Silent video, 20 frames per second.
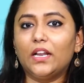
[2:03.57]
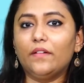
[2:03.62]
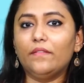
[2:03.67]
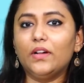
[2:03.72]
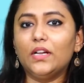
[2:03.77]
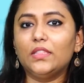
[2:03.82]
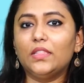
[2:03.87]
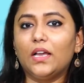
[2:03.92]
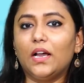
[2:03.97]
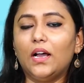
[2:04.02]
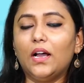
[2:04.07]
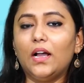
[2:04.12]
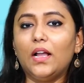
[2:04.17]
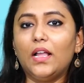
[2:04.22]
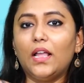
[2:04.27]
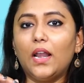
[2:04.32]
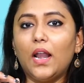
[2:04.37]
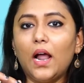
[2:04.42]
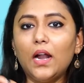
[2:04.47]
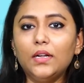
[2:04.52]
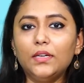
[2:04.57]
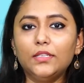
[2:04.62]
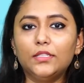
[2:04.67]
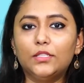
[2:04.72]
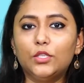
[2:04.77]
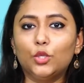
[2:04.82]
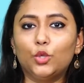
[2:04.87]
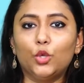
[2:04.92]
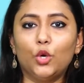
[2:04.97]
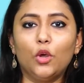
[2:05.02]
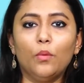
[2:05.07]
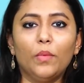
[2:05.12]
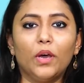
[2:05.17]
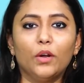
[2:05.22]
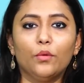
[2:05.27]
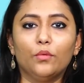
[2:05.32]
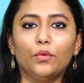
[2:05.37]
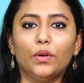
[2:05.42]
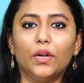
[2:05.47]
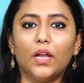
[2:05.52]
తర్వాత ఎలాంటి స్థితిలో
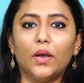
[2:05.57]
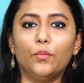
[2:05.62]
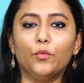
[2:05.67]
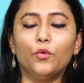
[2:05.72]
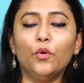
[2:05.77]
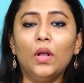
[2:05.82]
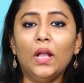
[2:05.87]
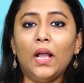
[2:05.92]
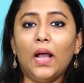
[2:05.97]
మనం ఉన్నాము